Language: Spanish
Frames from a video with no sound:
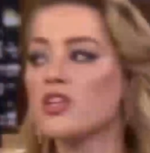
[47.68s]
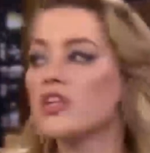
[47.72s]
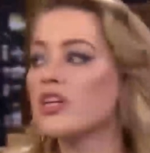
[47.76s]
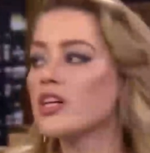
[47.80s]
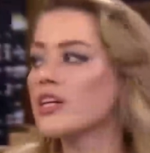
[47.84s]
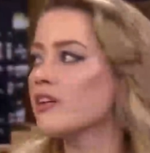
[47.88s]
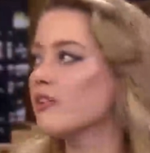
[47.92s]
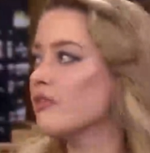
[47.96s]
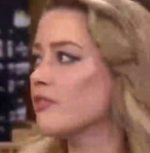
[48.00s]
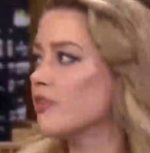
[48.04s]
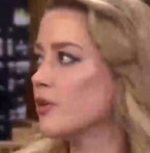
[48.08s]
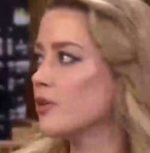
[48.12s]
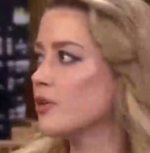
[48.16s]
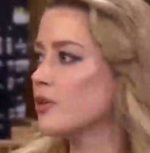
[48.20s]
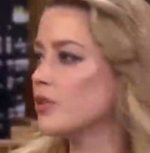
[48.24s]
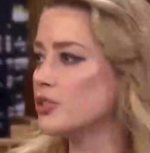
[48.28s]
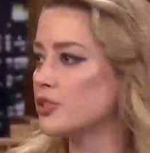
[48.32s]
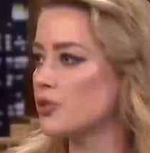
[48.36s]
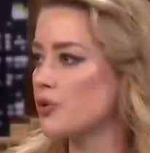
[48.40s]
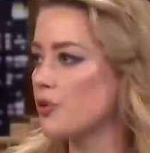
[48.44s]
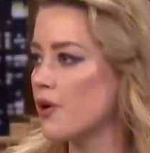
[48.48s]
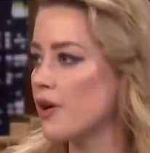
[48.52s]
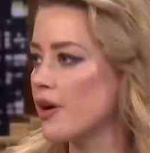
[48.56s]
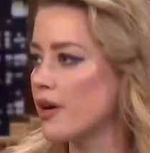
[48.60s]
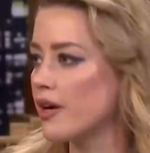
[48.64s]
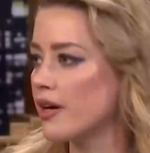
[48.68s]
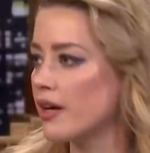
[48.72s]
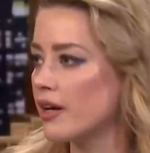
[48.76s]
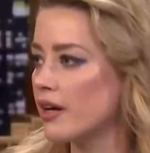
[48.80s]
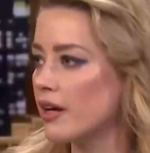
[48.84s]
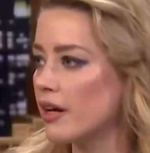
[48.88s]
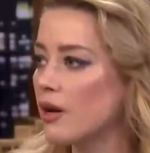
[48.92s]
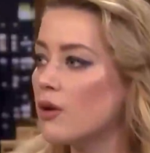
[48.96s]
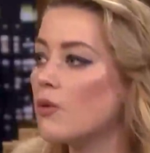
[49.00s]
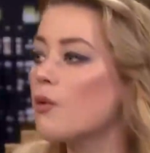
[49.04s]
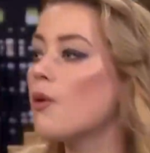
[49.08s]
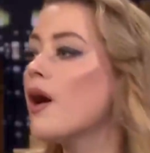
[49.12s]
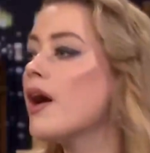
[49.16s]
Supongo que la manzana no
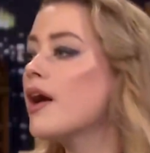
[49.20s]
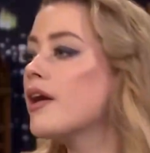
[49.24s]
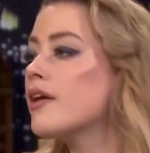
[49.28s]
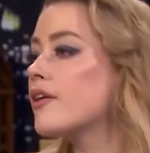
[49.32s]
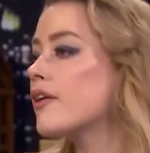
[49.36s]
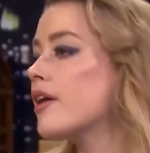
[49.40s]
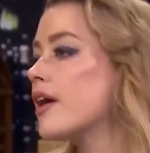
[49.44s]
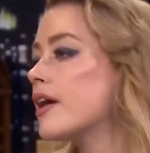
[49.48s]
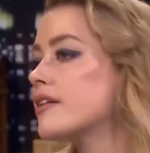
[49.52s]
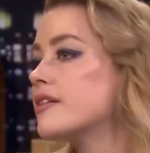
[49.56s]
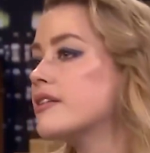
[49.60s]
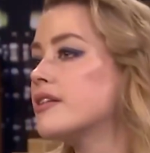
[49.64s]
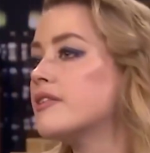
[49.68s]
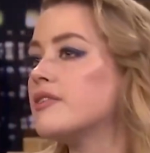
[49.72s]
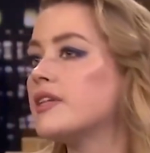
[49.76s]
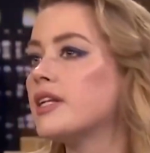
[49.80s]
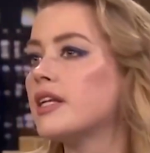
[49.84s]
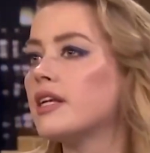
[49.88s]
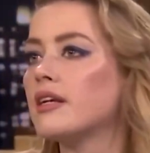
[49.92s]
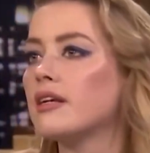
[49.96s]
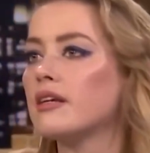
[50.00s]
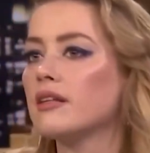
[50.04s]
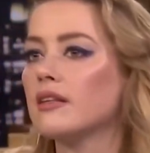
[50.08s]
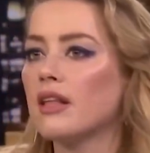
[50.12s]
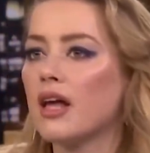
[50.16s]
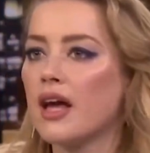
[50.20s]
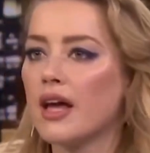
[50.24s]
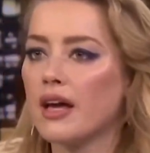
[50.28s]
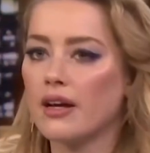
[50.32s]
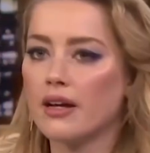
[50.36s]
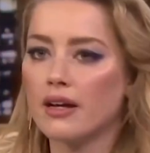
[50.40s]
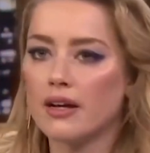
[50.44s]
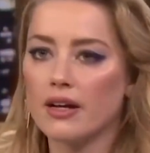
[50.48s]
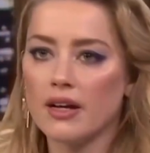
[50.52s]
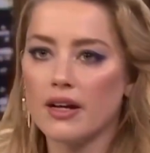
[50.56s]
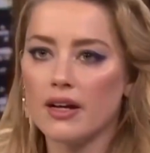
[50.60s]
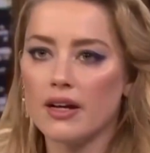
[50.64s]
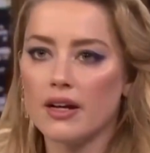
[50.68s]
cae lejos del árbol. En la
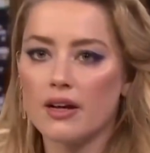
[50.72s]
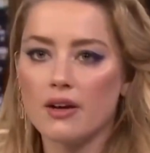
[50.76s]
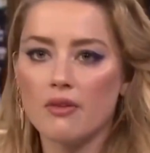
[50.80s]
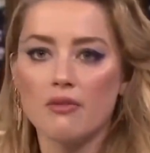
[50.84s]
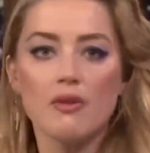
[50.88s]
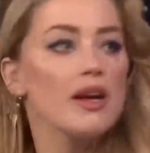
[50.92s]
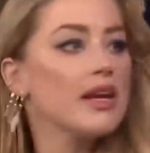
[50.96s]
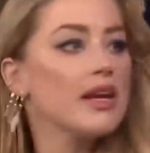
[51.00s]
publicación que hizo la